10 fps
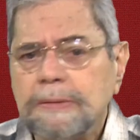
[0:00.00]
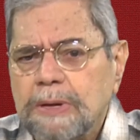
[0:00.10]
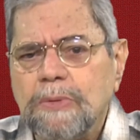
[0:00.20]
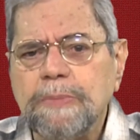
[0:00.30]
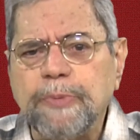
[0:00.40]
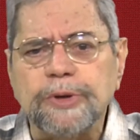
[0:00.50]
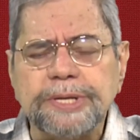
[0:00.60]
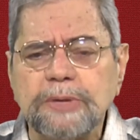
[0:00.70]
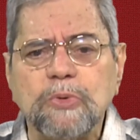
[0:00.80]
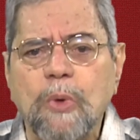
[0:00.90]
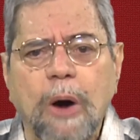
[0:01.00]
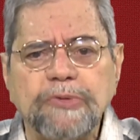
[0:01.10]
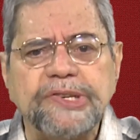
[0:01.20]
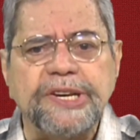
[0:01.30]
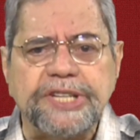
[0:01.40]
não importando qual
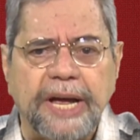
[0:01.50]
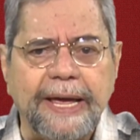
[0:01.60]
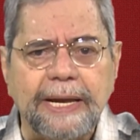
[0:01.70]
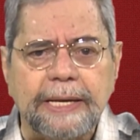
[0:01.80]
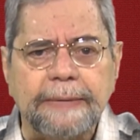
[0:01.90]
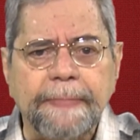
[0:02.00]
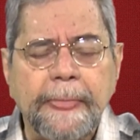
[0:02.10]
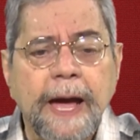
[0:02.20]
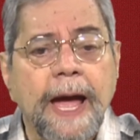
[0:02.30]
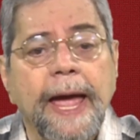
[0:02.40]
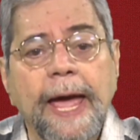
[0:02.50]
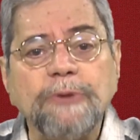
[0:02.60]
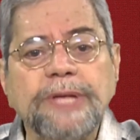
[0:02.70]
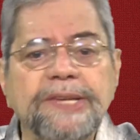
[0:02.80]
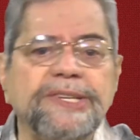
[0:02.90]
seja ela, é o
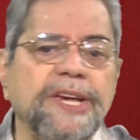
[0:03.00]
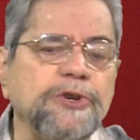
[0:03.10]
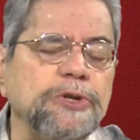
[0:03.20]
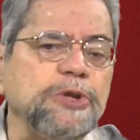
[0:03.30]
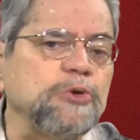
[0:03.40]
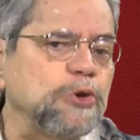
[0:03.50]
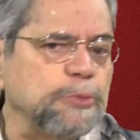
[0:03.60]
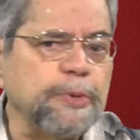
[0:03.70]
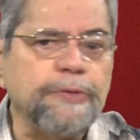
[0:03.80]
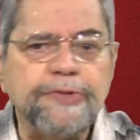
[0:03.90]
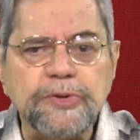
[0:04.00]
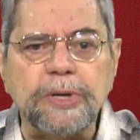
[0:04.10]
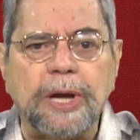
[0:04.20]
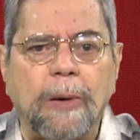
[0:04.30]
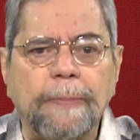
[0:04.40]
desejo de todo
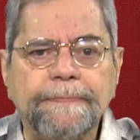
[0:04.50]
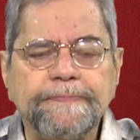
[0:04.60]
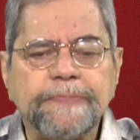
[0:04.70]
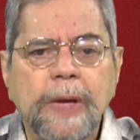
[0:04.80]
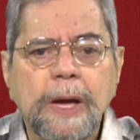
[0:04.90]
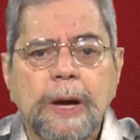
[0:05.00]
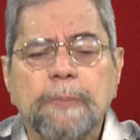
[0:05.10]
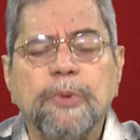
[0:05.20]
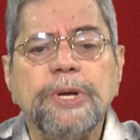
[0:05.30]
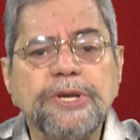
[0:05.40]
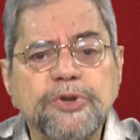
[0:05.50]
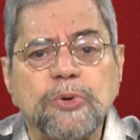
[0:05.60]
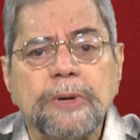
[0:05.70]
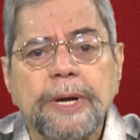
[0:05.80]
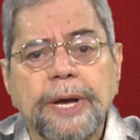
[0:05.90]
profissional. Por
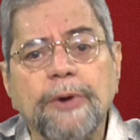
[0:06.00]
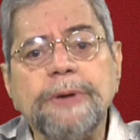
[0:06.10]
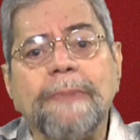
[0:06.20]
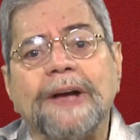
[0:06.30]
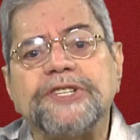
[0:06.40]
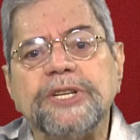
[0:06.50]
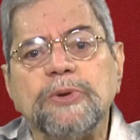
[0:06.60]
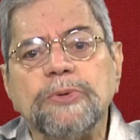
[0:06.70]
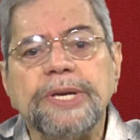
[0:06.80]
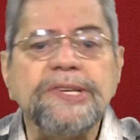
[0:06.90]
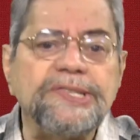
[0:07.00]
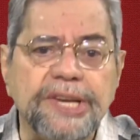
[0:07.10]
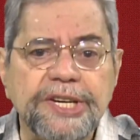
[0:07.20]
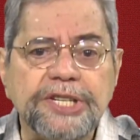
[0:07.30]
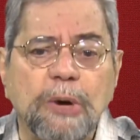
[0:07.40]
isso, eu imagino que
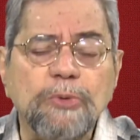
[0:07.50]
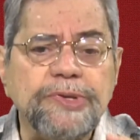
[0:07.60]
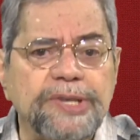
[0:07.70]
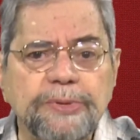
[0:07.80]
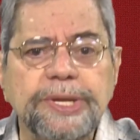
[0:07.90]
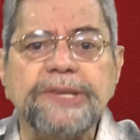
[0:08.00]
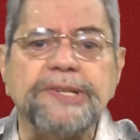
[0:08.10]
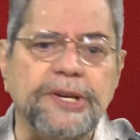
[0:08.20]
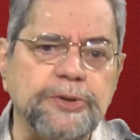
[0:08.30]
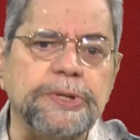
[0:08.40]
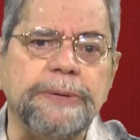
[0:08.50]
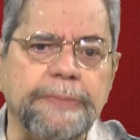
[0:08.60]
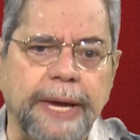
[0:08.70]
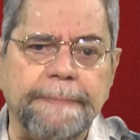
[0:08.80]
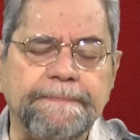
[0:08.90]
seja o seu desejo
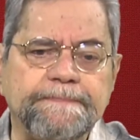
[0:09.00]
também.